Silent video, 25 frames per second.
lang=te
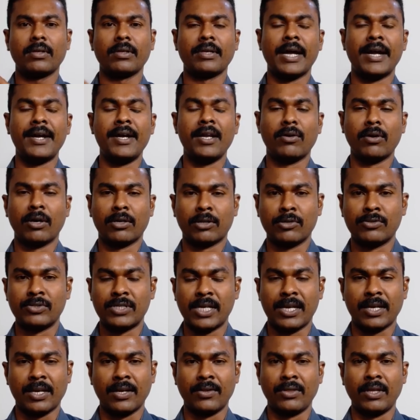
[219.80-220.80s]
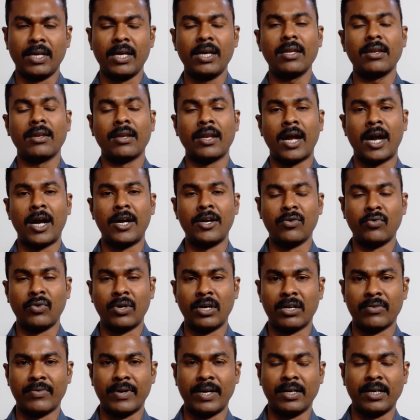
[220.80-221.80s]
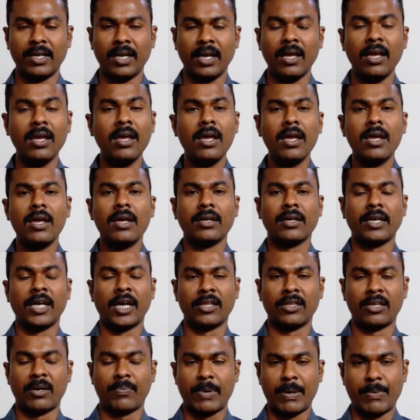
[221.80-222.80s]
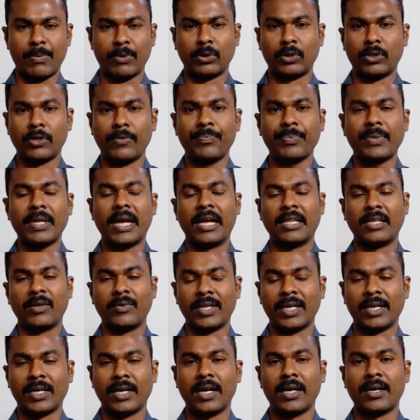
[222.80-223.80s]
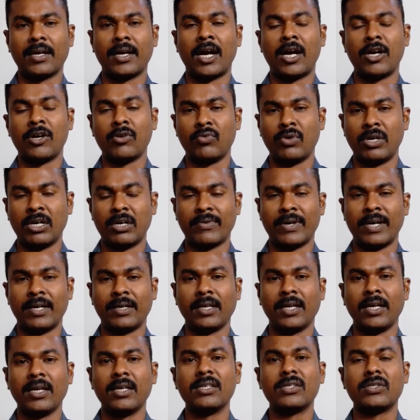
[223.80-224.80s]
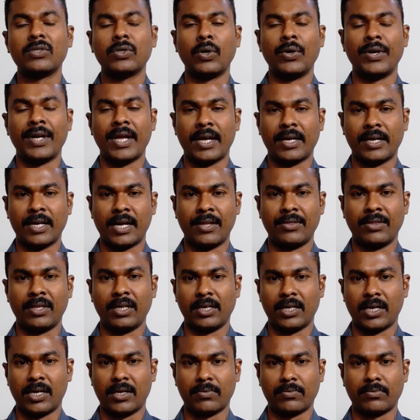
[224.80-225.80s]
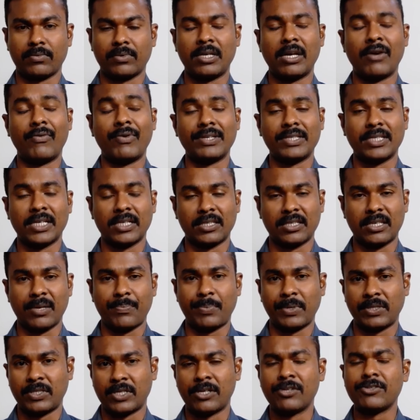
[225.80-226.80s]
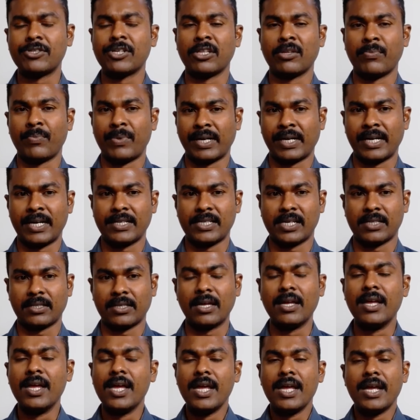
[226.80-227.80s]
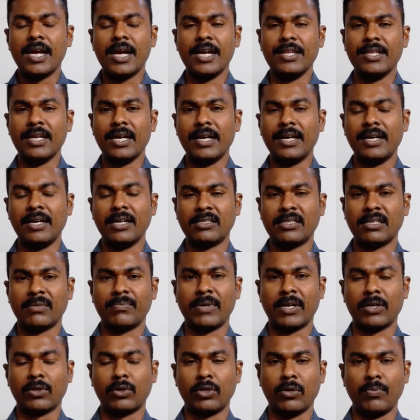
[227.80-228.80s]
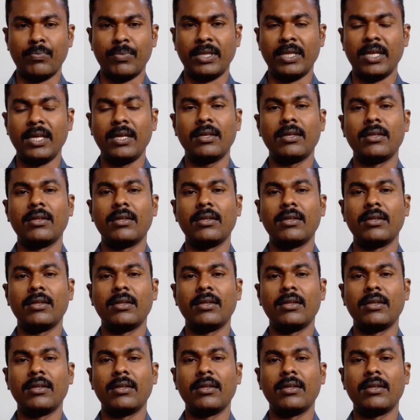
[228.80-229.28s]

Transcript: గండి కొట్టడం జరిగింది నాడు ఉన్నటువంటి కేంద్ర ప్రభుత్వం అదేవిధంగా నాడు ఉన్నటువంటి సోనియా గాంధీ గారు ఎవరి చేత చెప్పించారు చిదంబరం గారి చేత ఇది డిసెంబర్ తొమ్మిది